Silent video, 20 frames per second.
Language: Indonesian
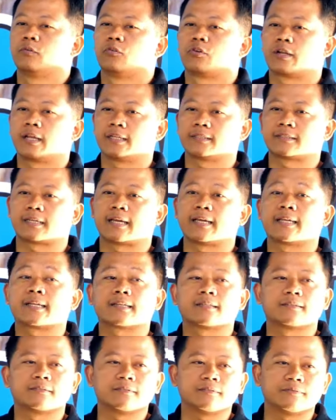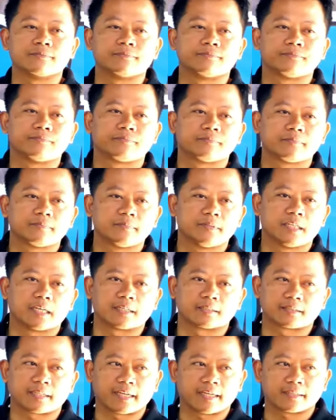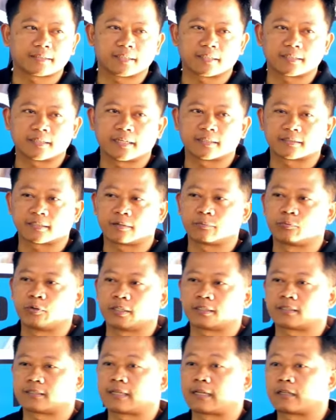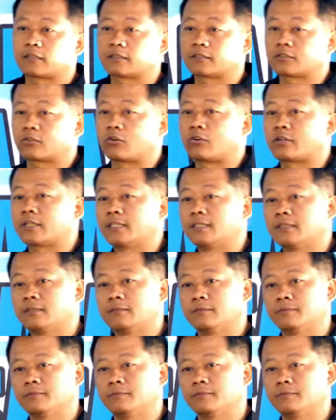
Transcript: Korea cair itu yang saya share, yang saya buat story.